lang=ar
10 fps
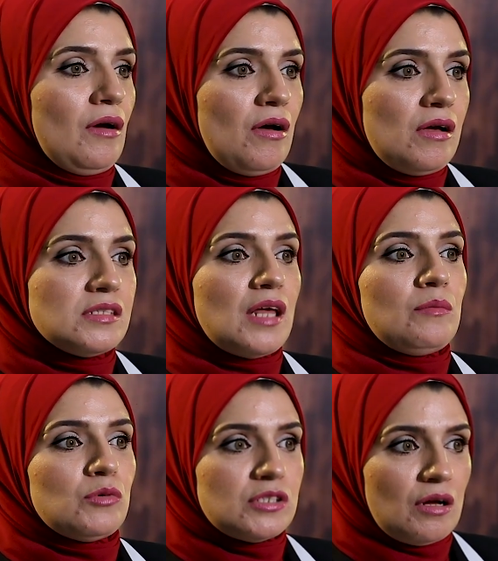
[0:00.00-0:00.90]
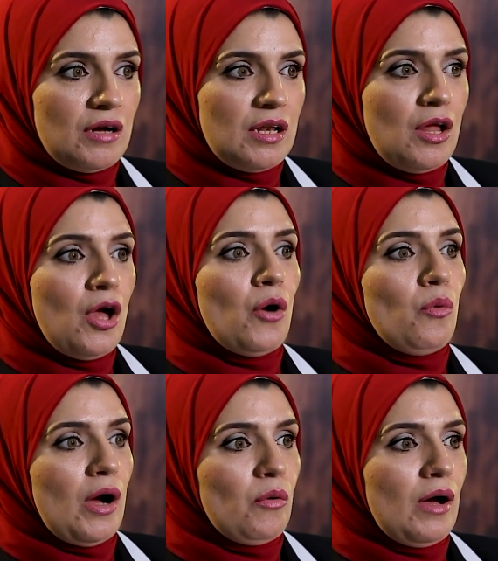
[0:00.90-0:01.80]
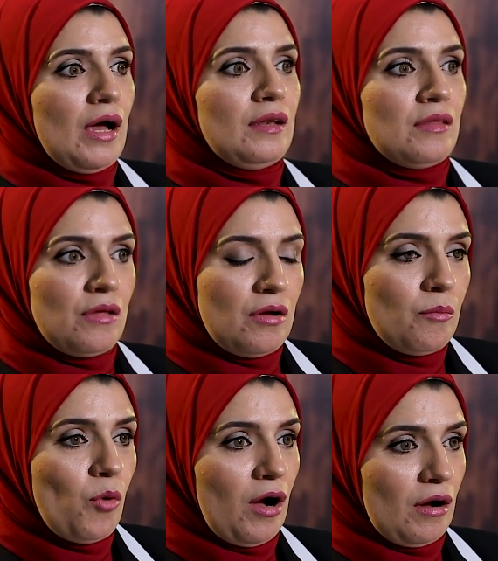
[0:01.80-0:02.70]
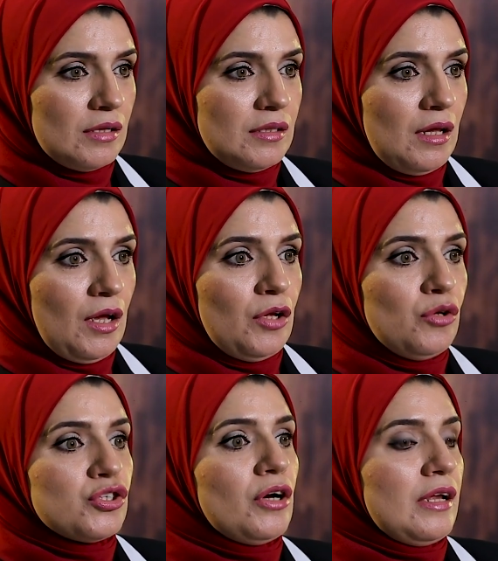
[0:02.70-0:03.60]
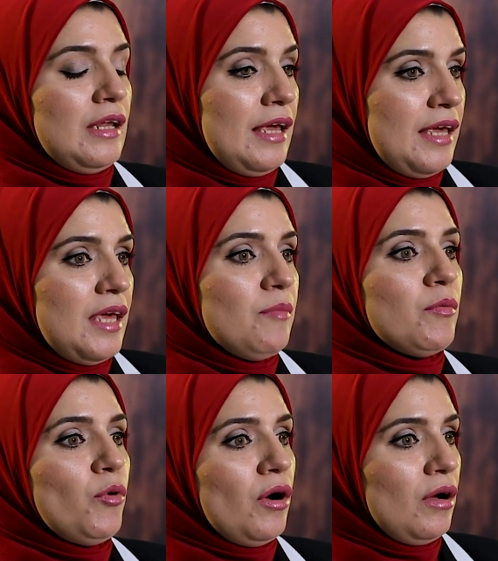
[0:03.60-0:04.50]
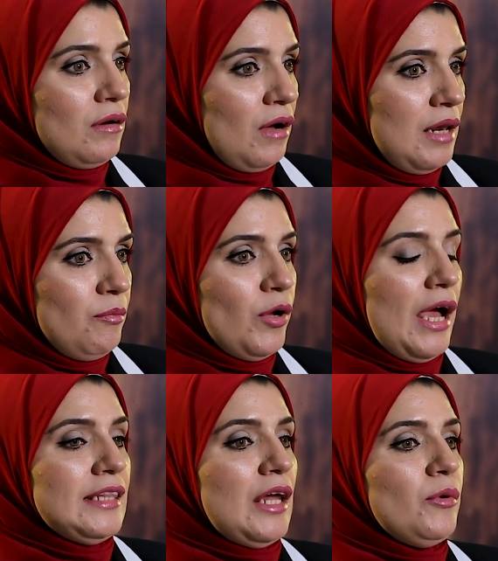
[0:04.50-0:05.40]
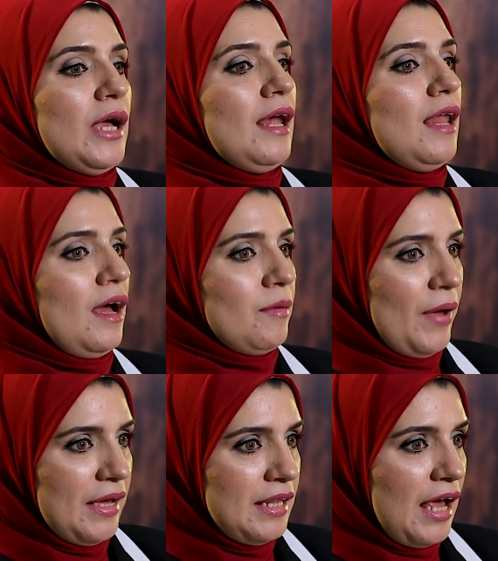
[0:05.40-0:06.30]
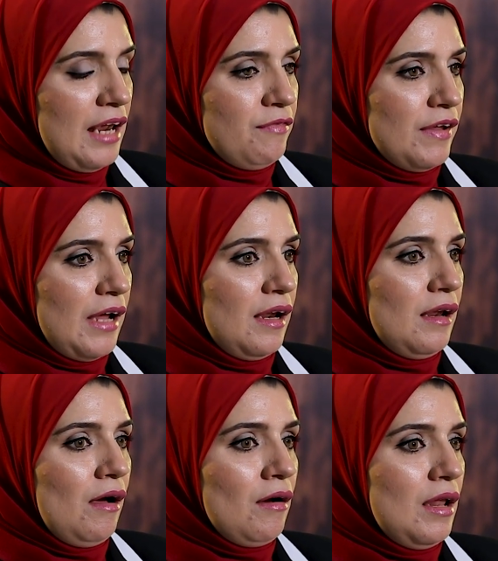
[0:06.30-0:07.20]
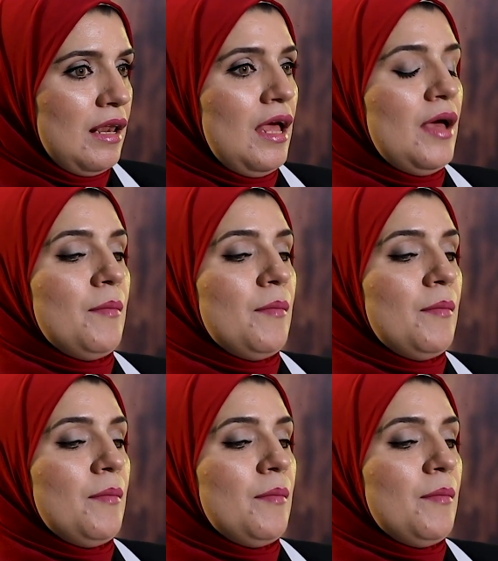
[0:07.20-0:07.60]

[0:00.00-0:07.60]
الخاص المستقل وهو نظام معقد يشار إليه بمخ القلب ويحتوي على أربعين ألفا على الأقل